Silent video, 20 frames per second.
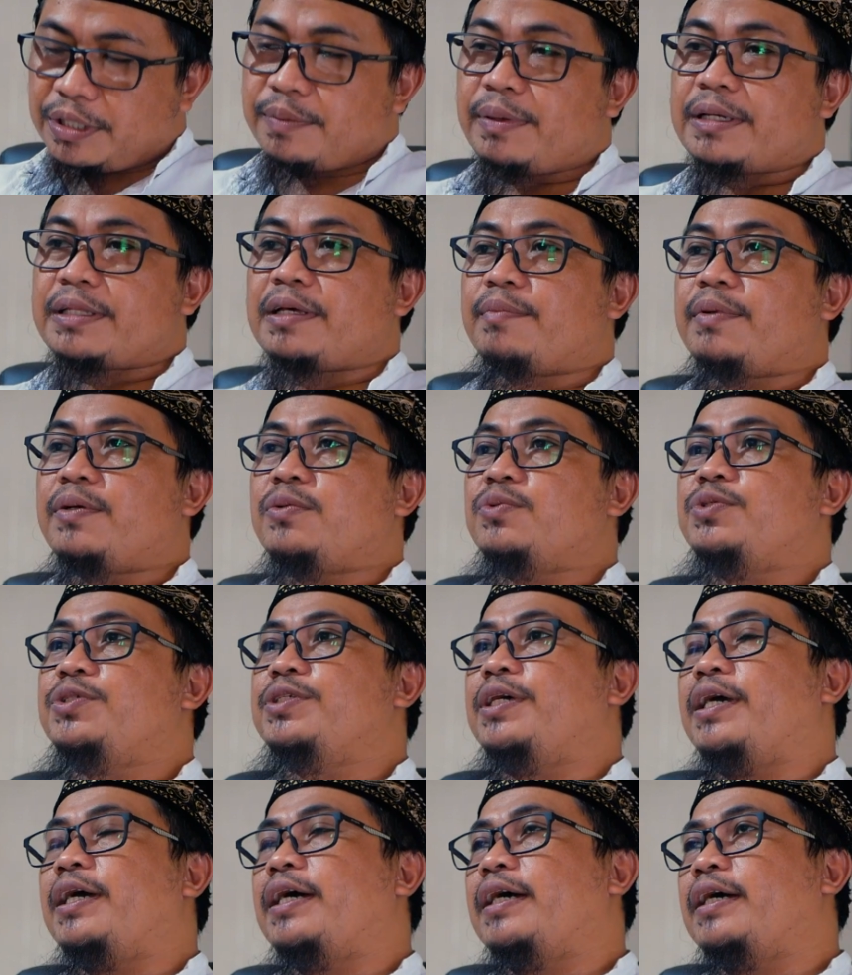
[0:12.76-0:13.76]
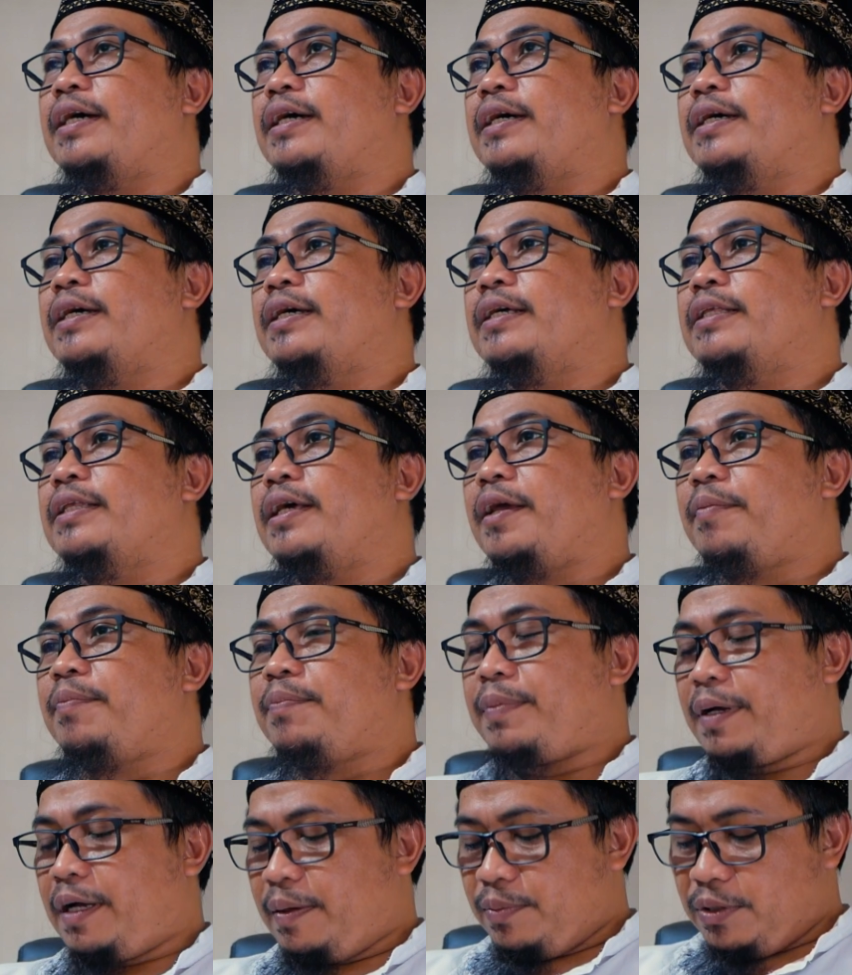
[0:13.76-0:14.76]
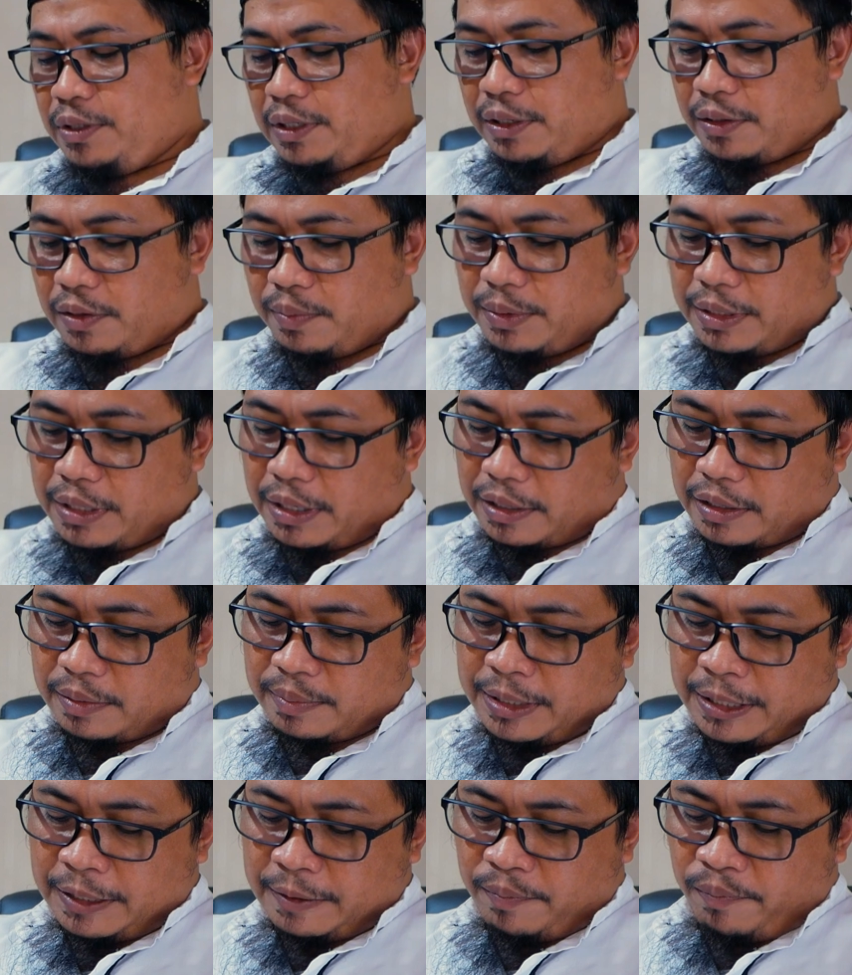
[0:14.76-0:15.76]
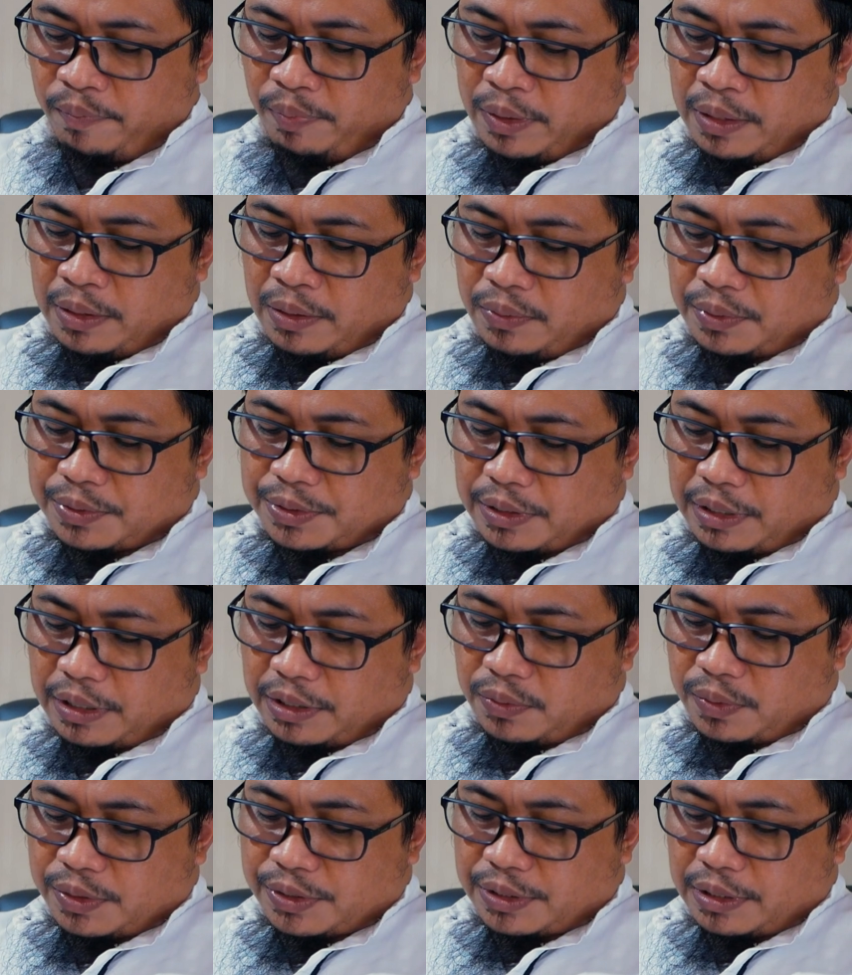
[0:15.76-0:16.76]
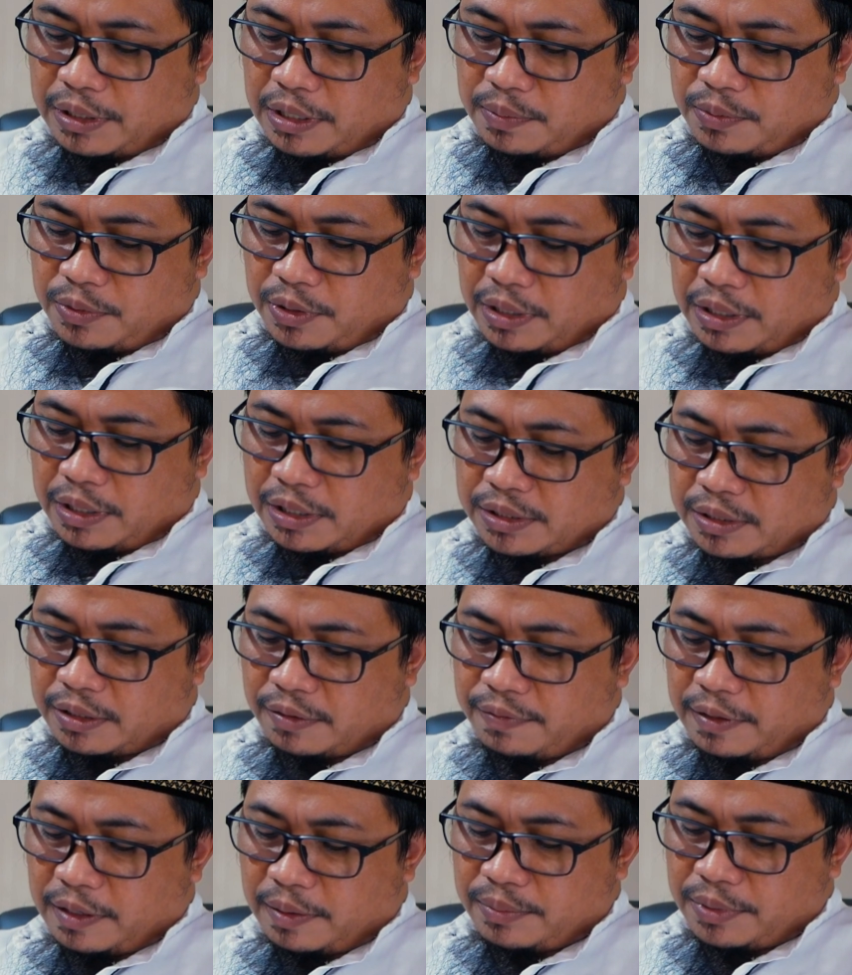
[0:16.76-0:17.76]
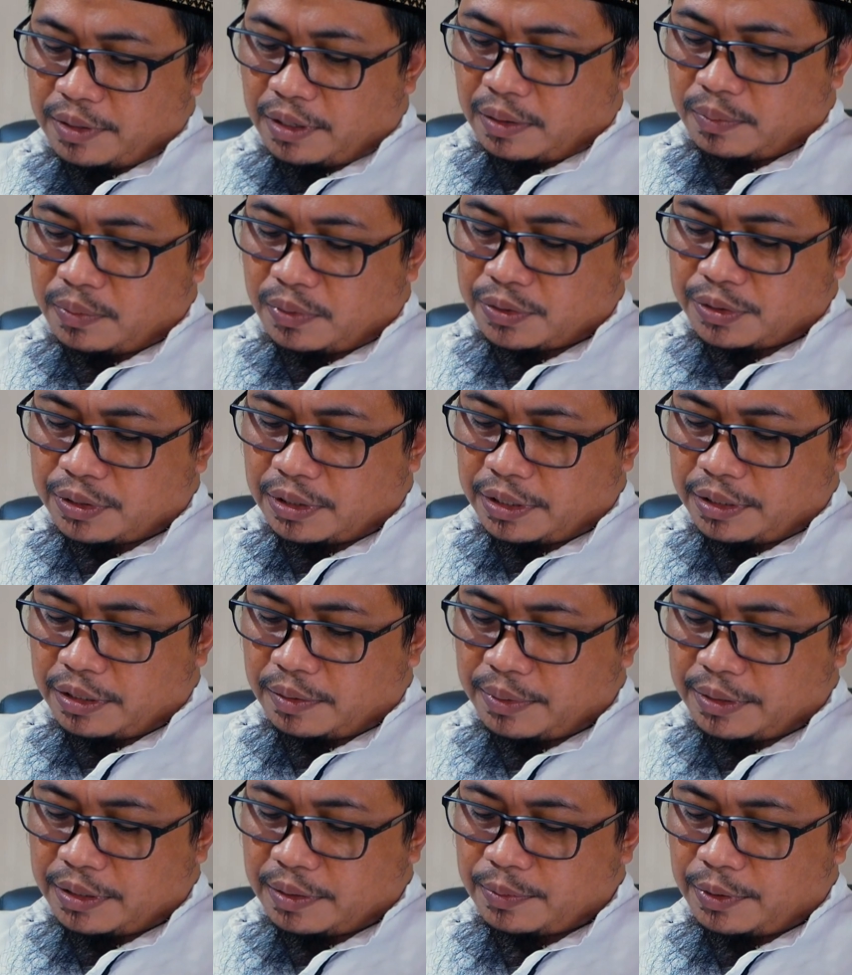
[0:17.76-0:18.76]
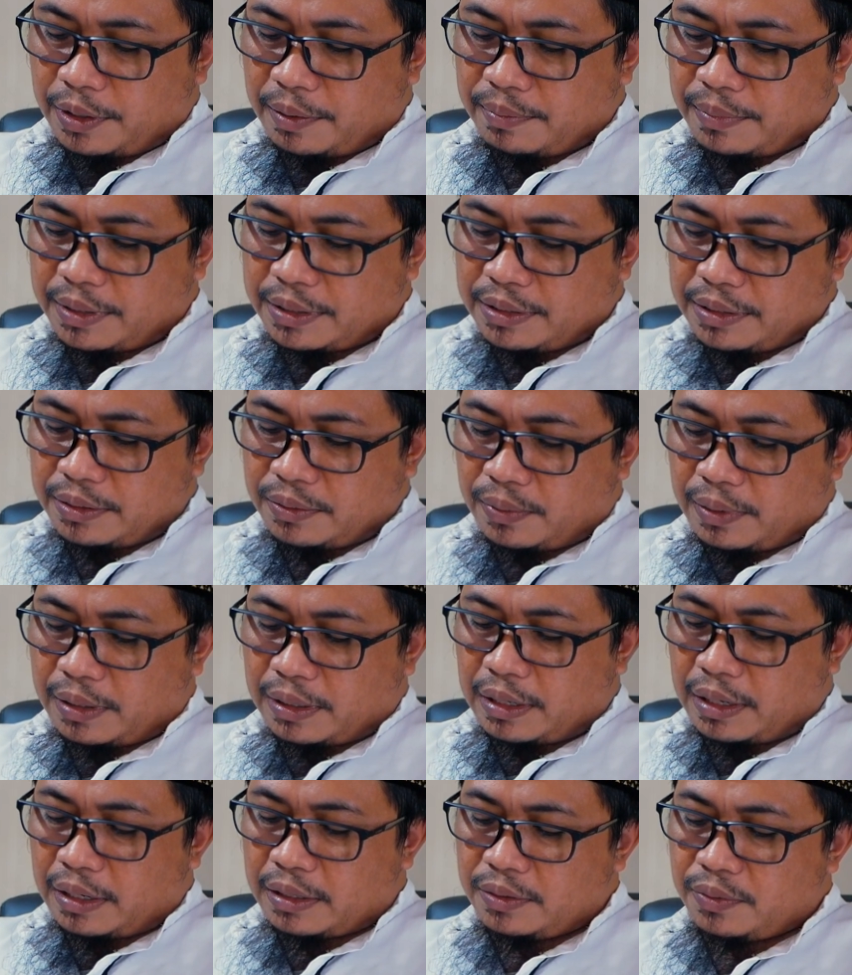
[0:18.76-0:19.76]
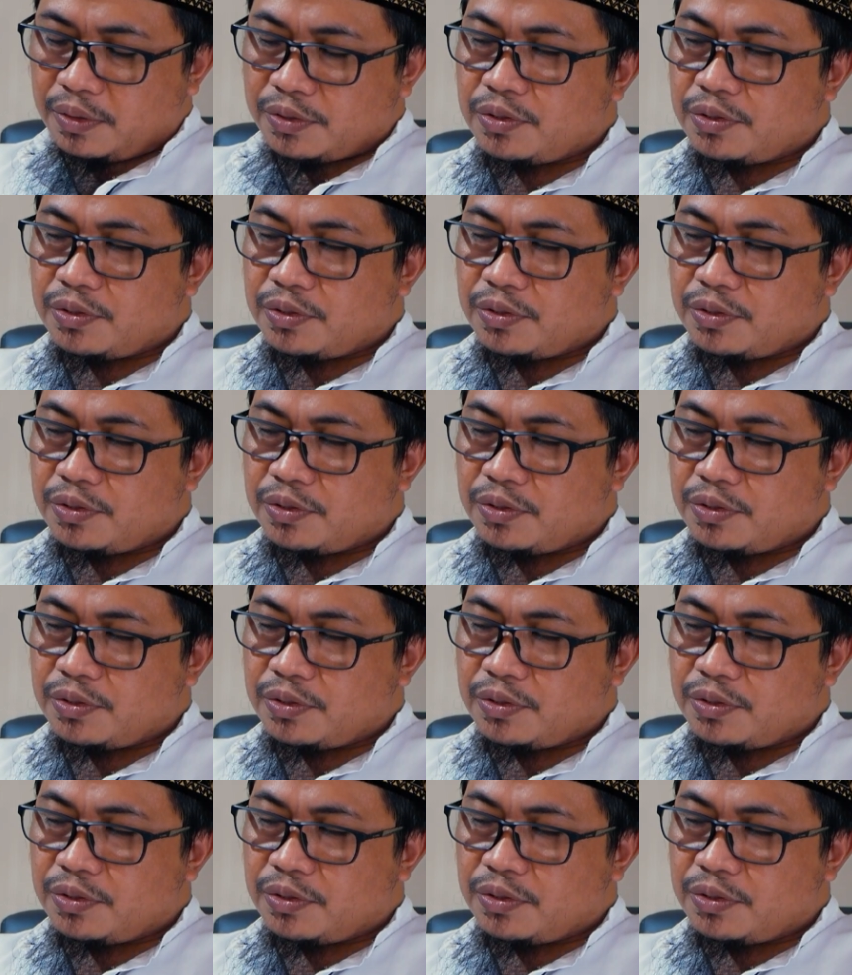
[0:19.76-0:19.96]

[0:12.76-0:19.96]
di mata manusia. Taib, alhamdulillahirabbil alamin. Wassalatu wassalamu ala asrafil anbiya al mursalin nabiyina Muhammadin wa ala alihi